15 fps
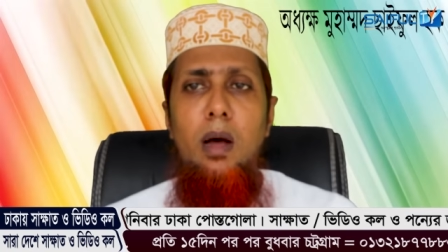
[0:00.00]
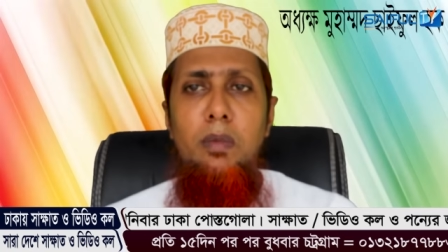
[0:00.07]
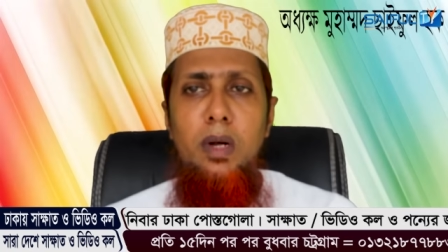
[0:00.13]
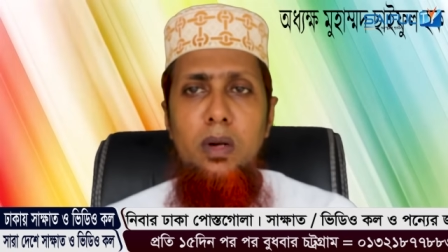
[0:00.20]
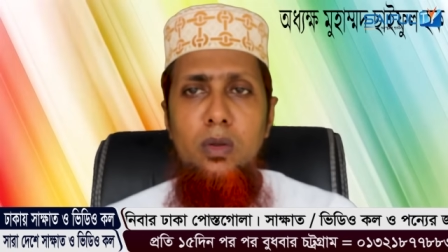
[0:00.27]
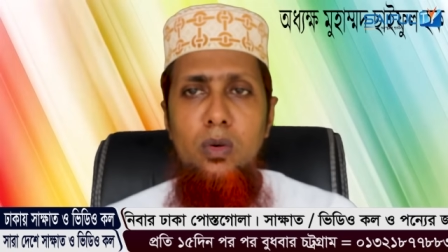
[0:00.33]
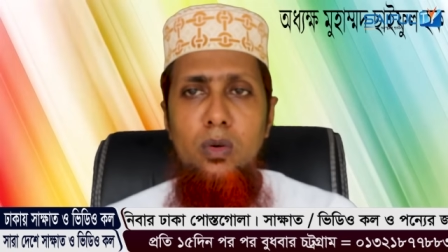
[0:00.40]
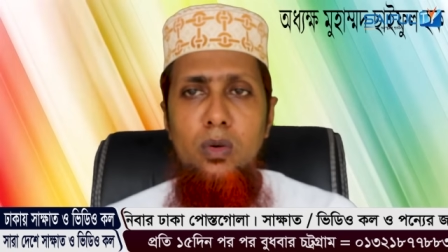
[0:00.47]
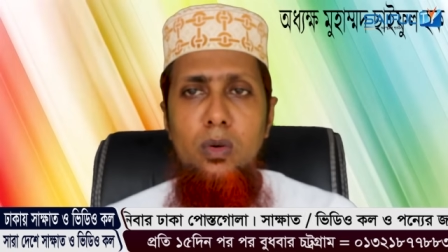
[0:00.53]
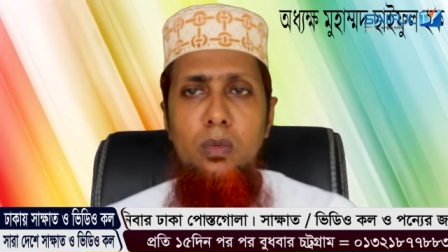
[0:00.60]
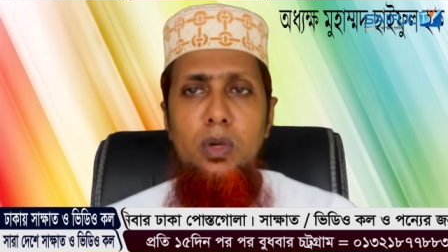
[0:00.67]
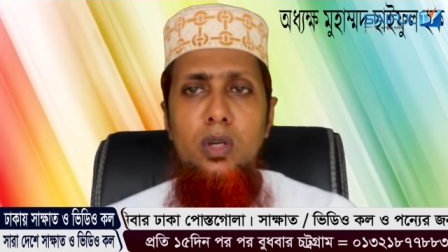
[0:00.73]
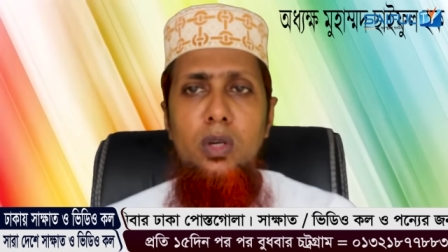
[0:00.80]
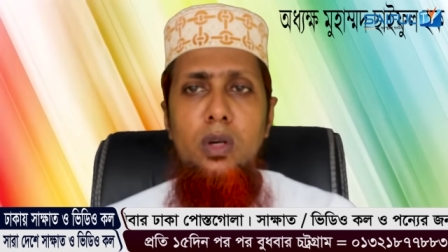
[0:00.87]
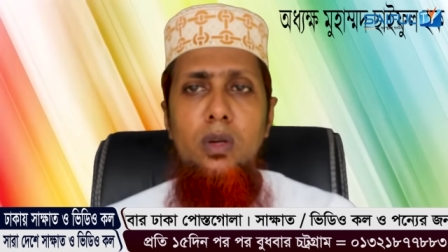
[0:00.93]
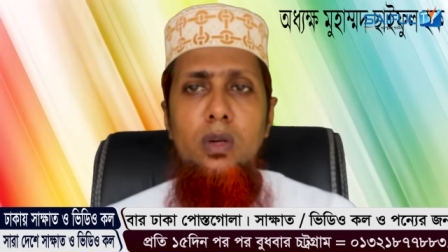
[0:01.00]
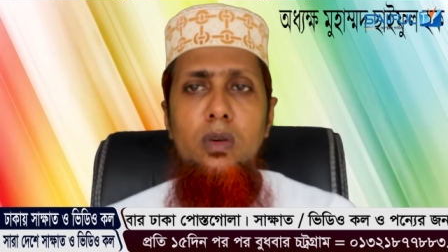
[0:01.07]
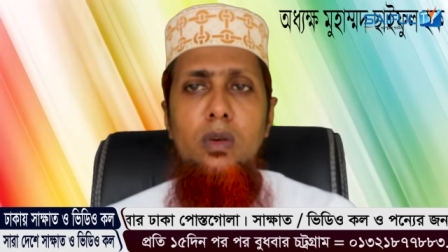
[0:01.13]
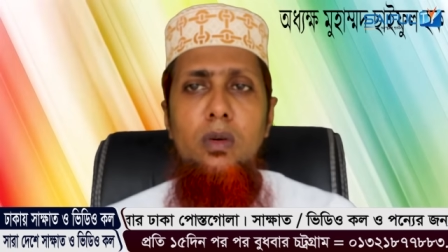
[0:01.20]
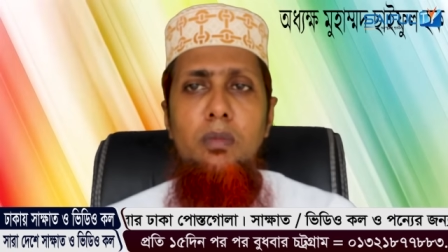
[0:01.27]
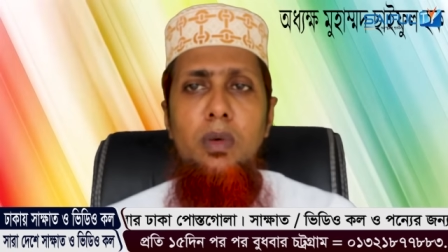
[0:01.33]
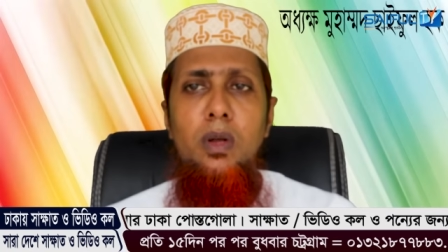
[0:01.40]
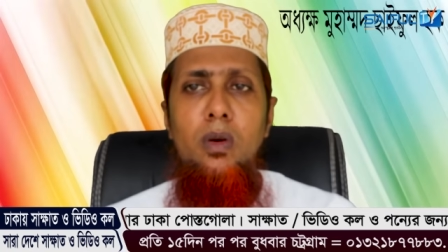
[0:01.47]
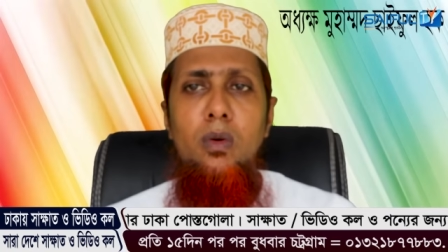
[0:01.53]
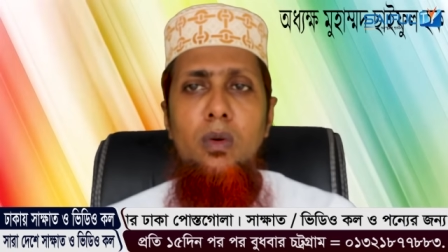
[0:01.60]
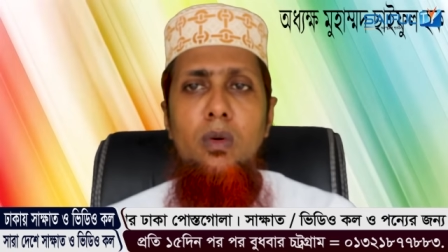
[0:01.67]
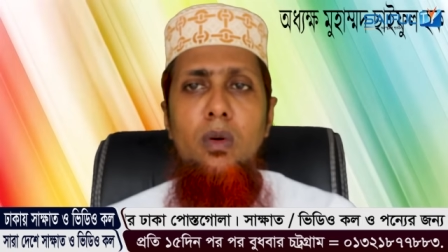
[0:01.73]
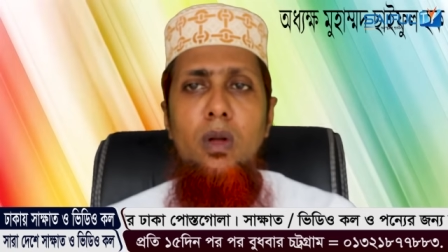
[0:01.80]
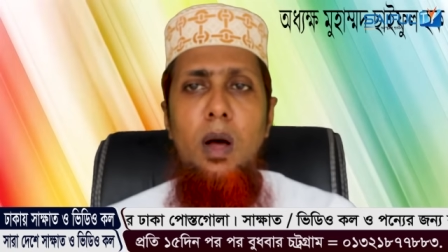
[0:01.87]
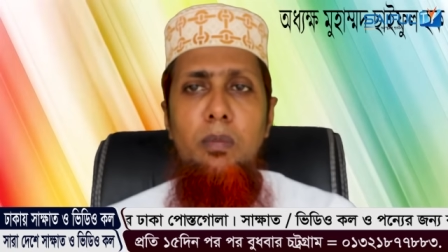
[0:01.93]
আমার যৌন বিষয়ক
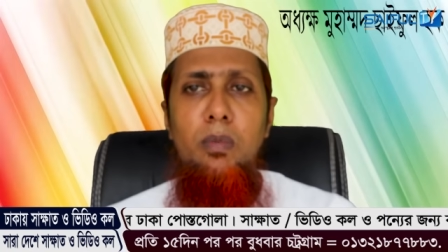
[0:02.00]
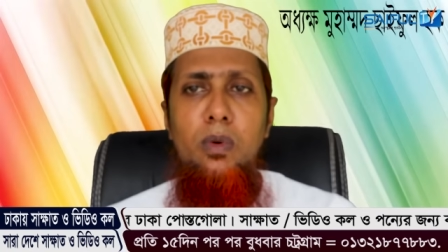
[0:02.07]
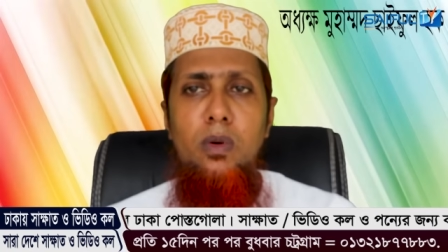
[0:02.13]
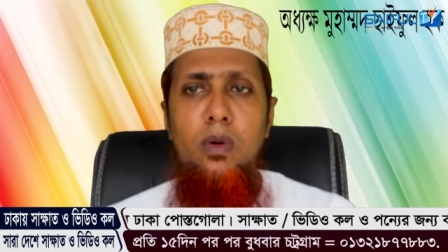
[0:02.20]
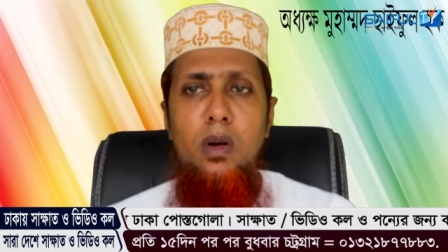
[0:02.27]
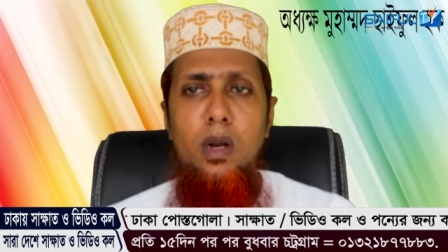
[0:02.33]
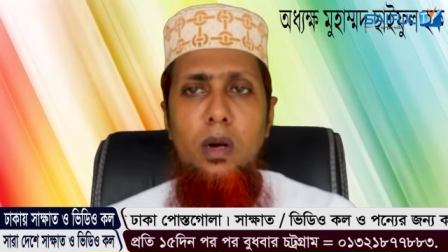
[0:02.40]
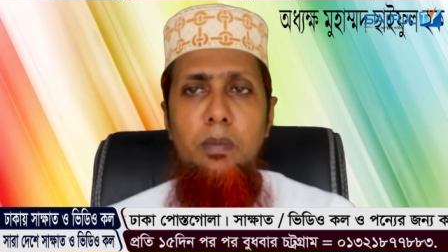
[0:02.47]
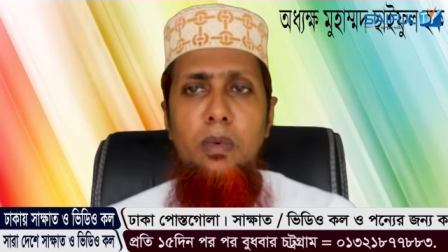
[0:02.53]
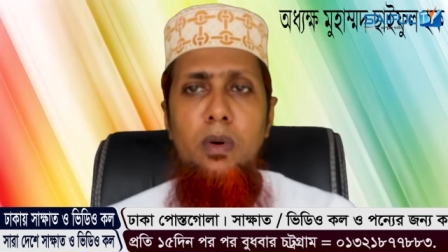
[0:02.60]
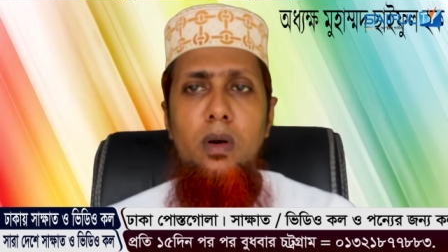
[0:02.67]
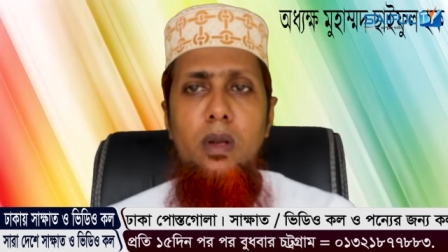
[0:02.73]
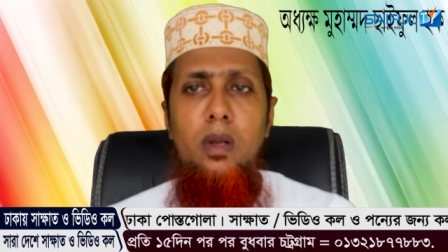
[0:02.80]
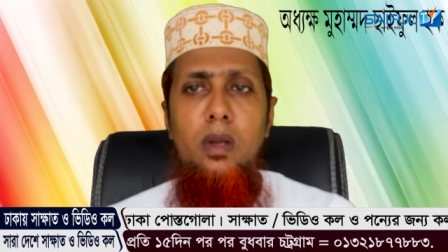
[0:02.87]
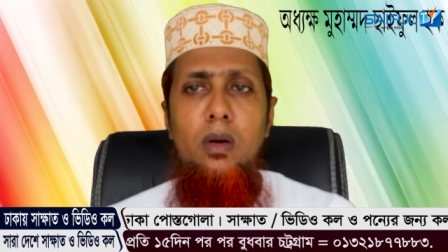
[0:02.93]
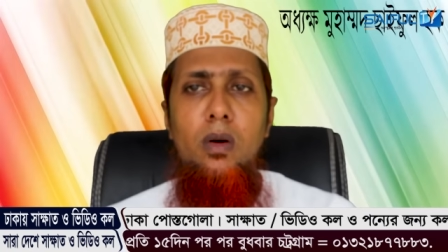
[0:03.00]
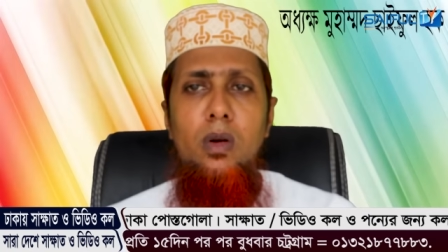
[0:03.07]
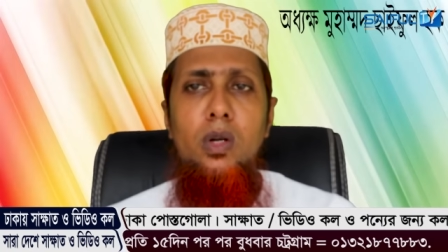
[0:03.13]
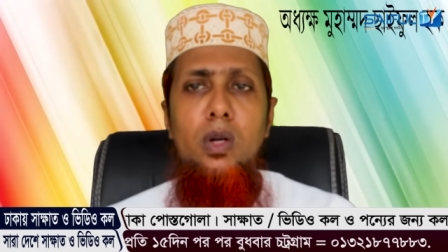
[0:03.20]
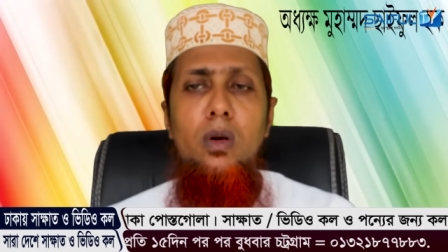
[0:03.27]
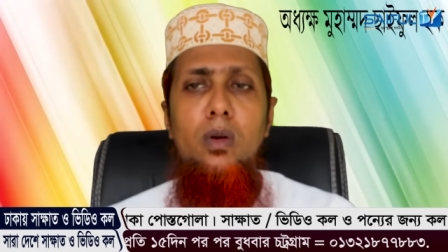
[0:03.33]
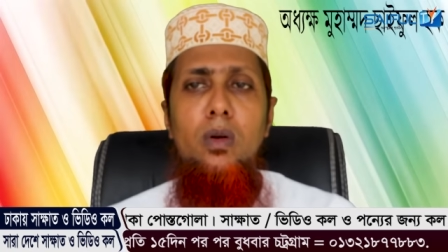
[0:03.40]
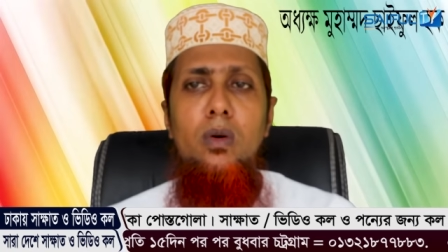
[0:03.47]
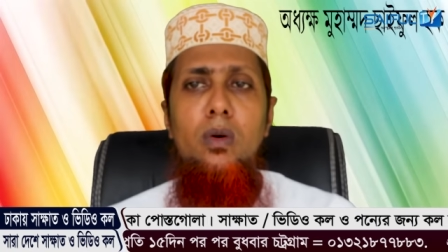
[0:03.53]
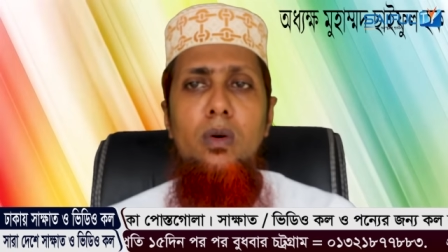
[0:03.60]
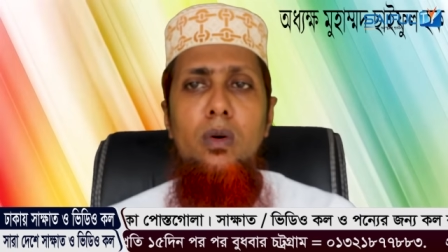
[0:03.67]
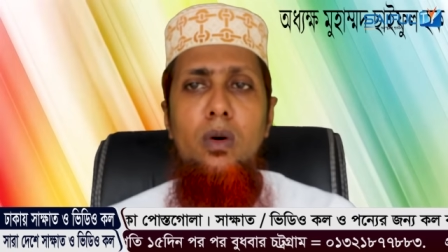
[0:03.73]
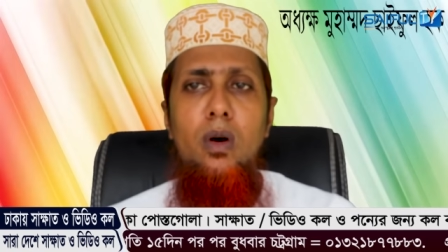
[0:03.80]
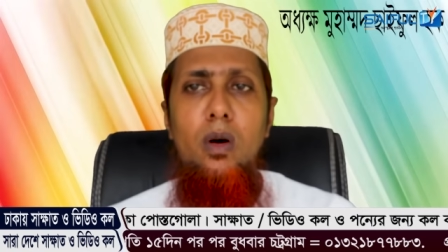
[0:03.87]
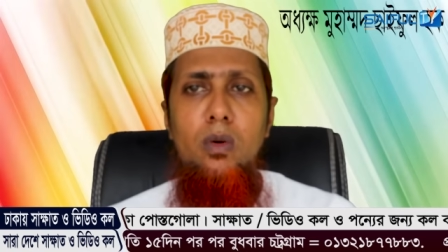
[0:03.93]
ভিডিওগুলো আপলোড করার পরে অসংখ্য
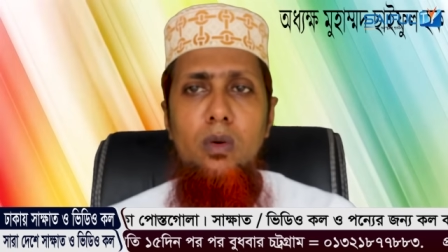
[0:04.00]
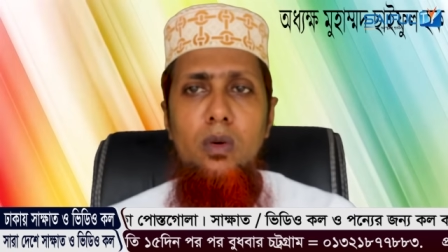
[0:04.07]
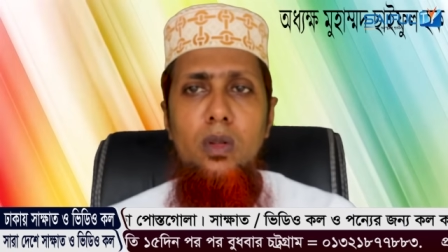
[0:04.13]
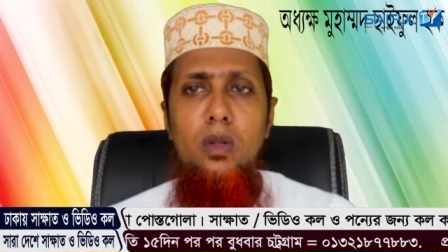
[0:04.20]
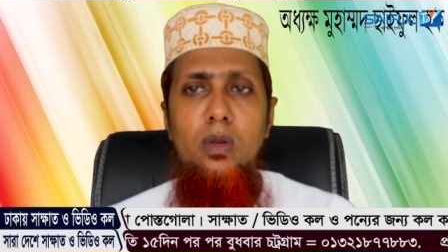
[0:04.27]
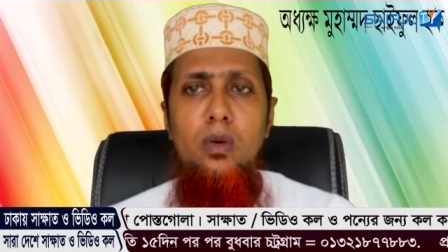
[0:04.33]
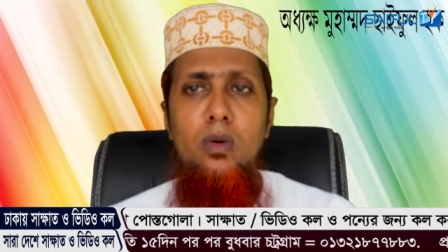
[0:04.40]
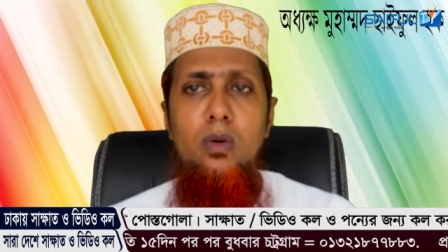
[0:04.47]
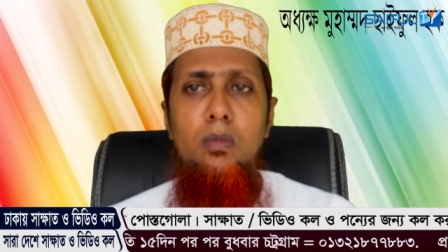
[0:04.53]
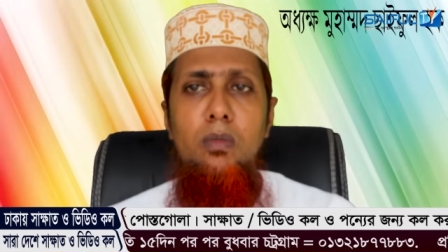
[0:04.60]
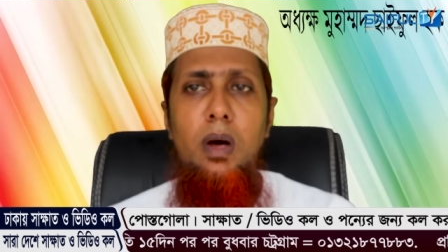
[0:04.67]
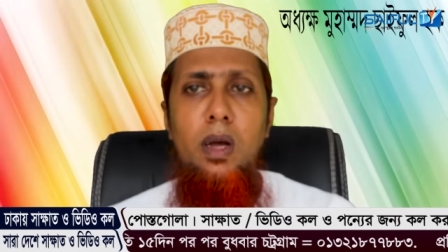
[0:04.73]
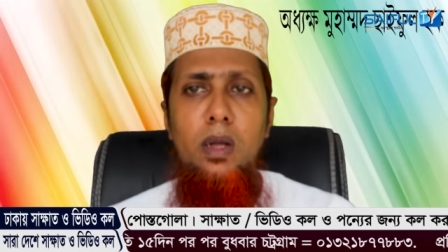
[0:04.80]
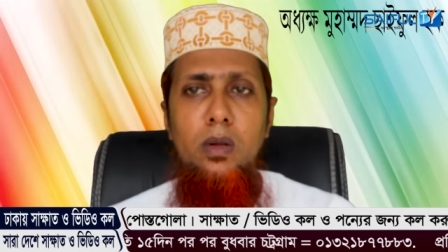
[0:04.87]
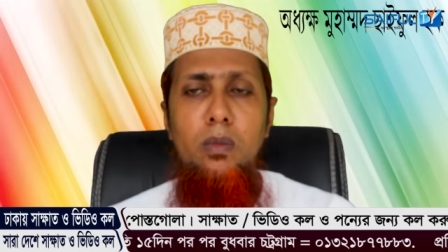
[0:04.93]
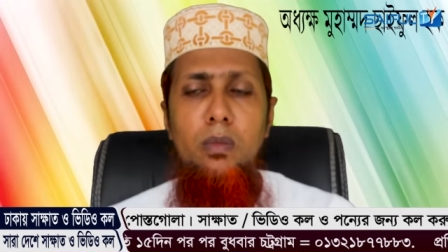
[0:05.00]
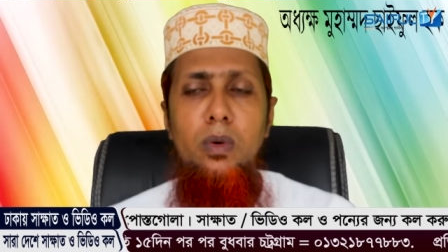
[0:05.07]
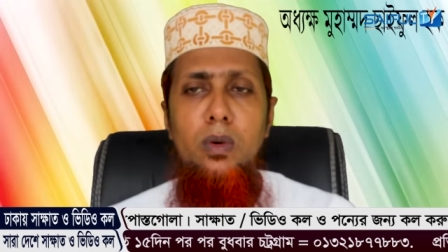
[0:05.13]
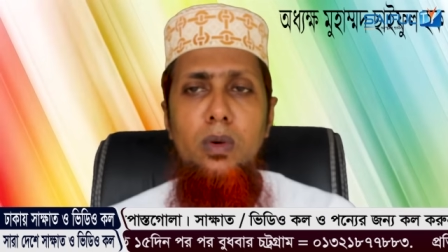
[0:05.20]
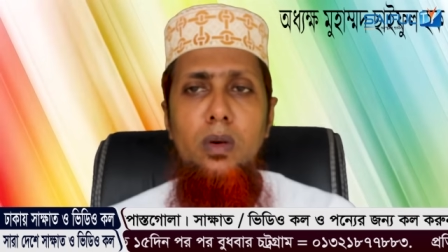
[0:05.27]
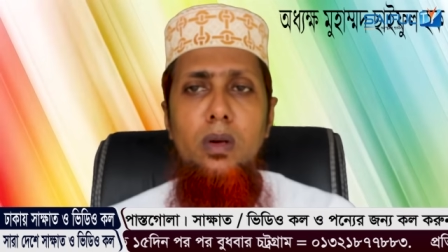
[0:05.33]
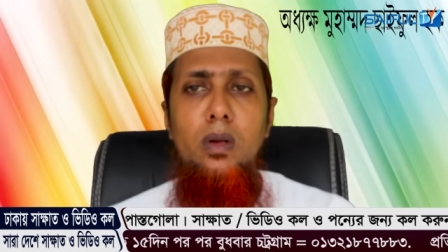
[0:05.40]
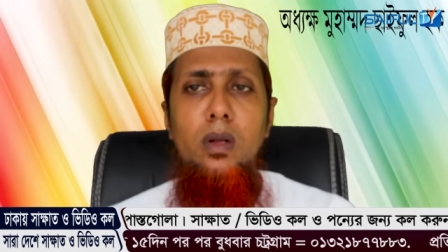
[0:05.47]
অগণিত ভাই বোন